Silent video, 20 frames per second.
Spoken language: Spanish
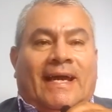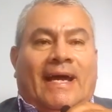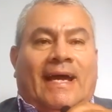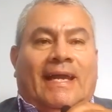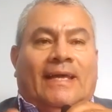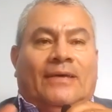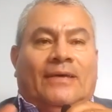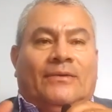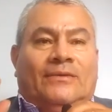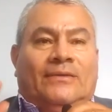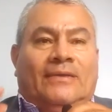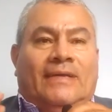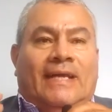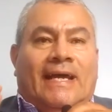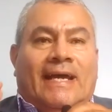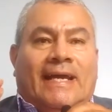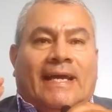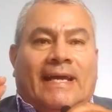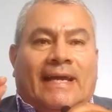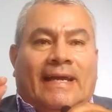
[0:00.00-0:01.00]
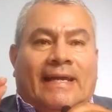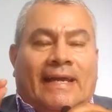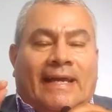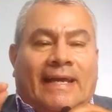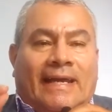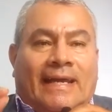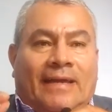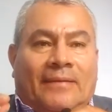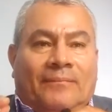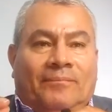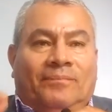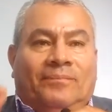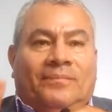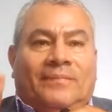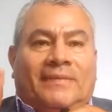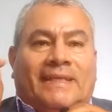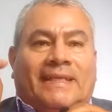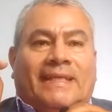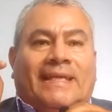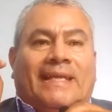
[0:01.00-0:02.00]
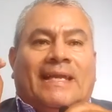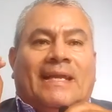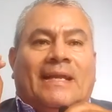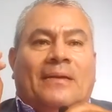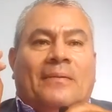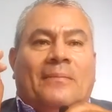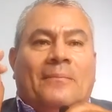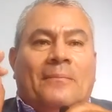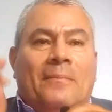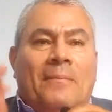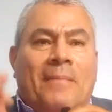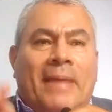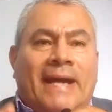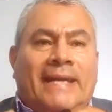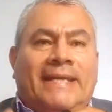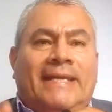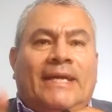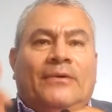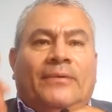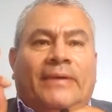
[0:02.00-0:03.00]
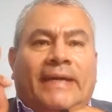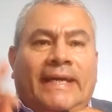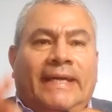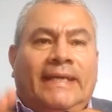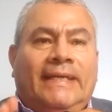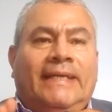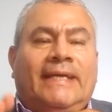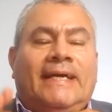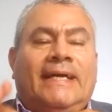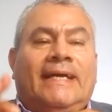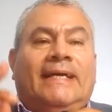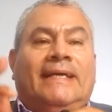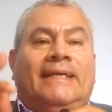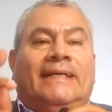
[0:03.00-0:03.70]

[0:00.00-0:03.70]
a la doctora eh, María Eugenia